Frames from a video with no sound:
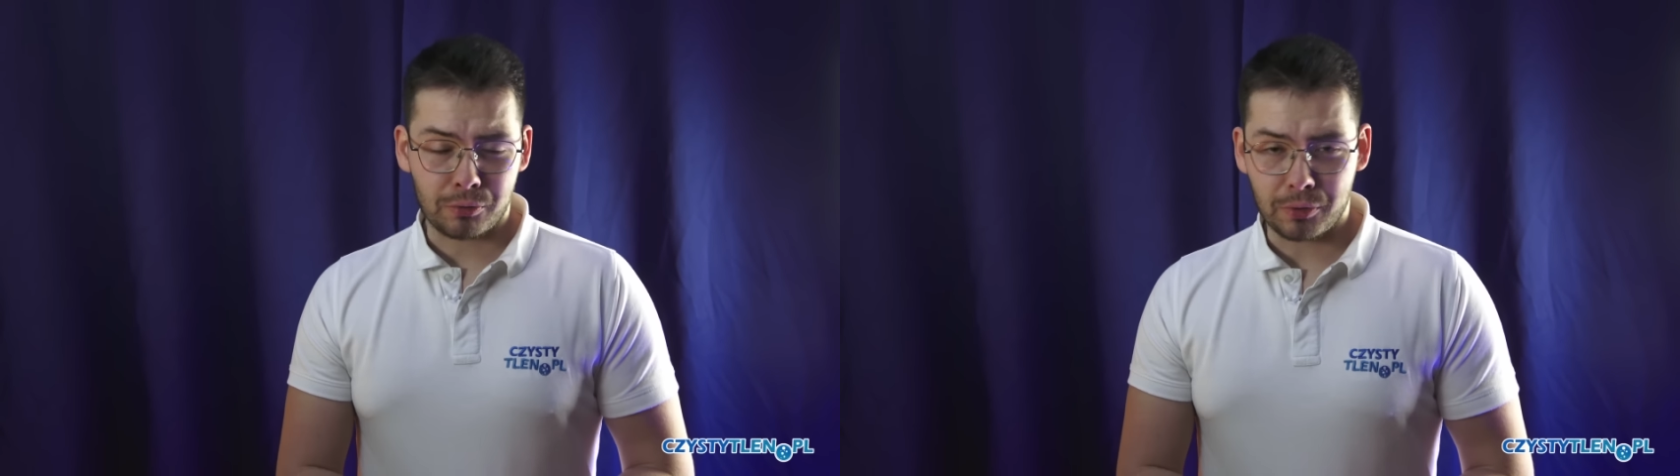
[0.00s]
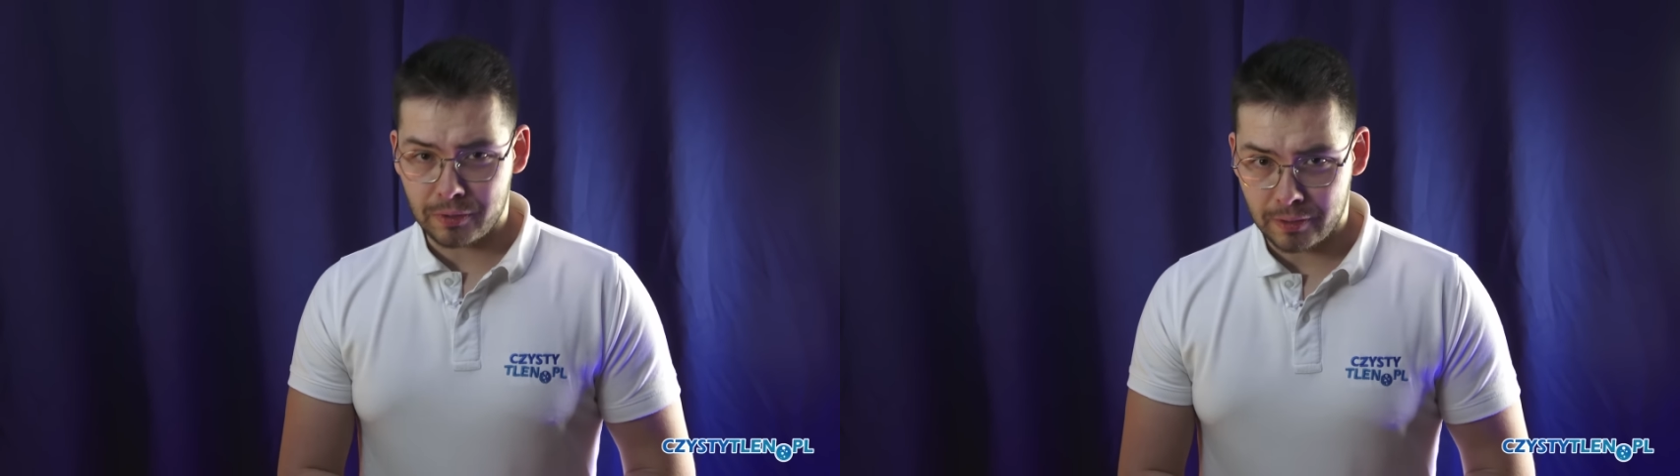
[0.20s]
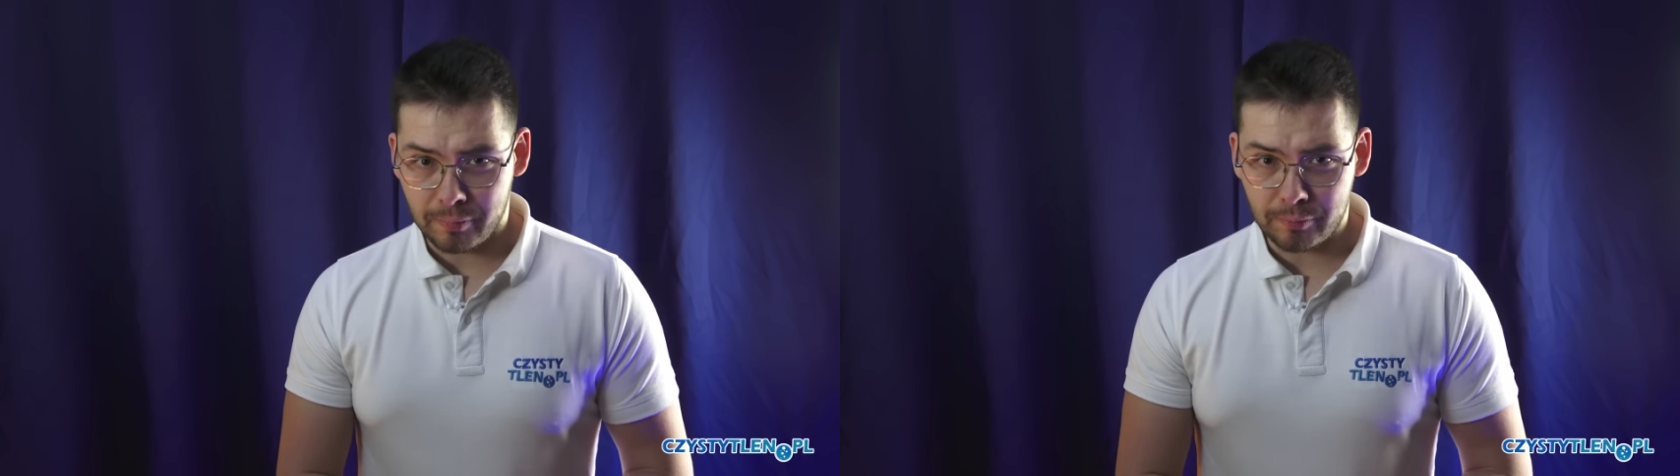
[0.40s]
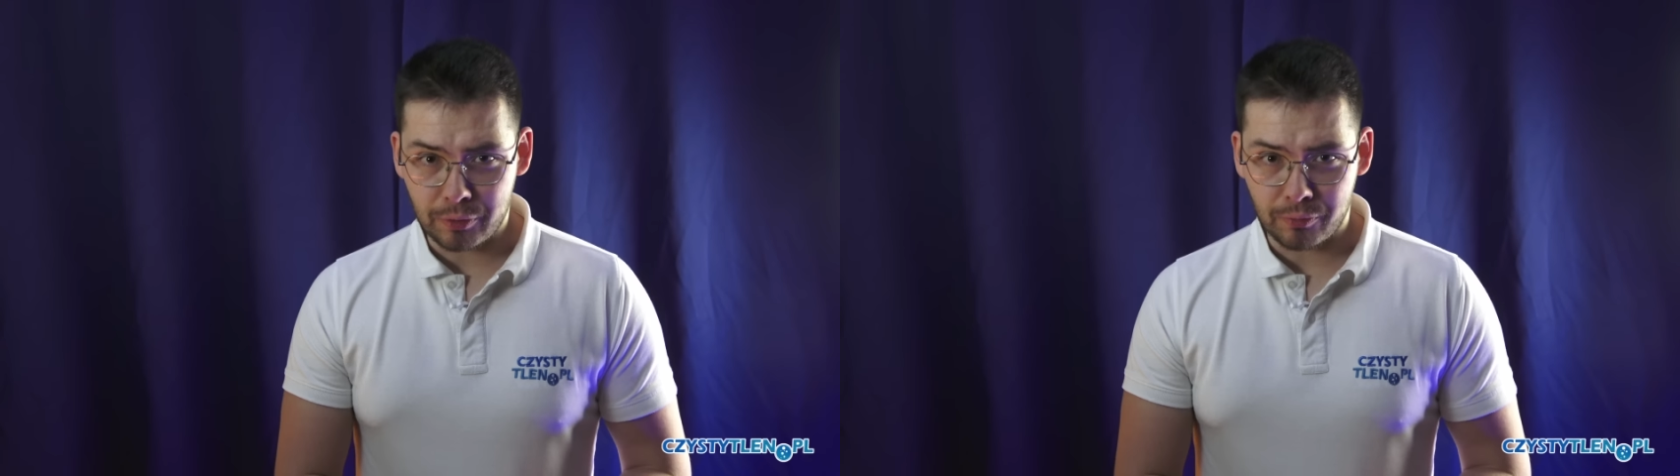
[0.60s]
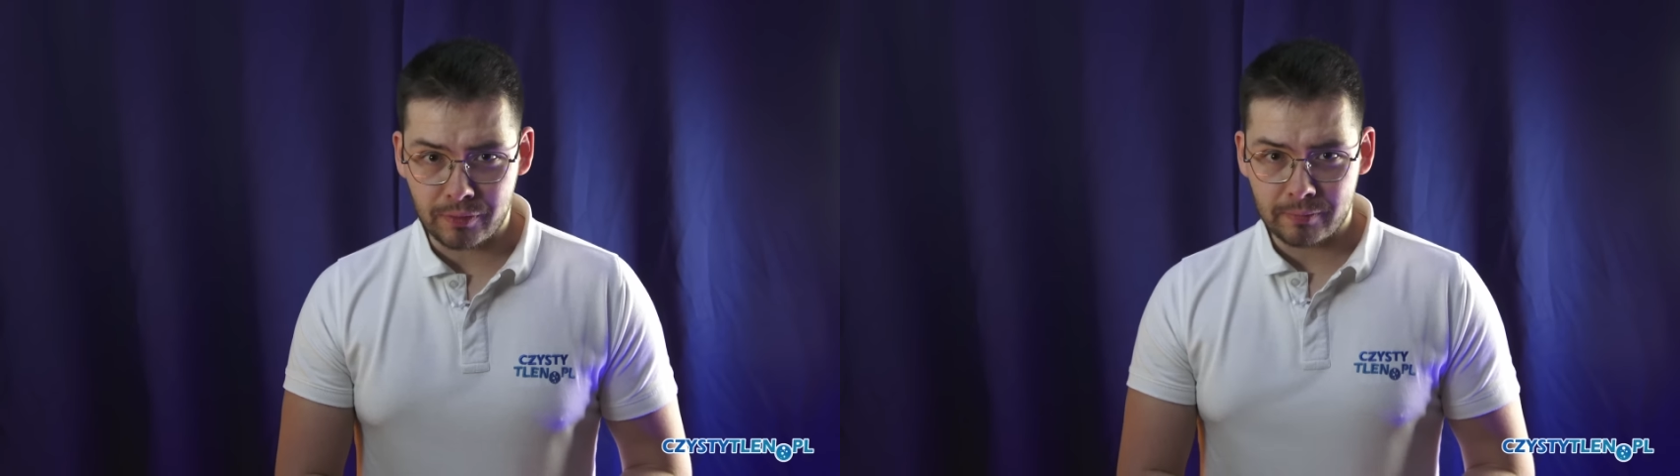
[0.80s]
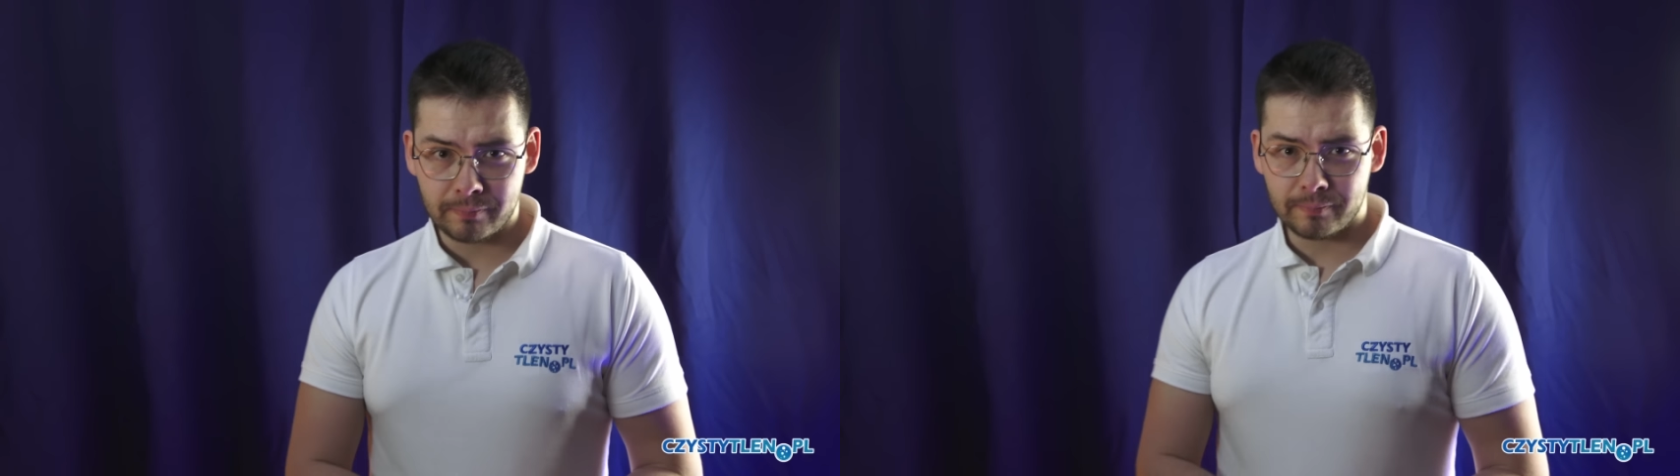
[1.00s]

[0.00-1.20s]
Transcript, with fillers: któryś z tych pomysłów.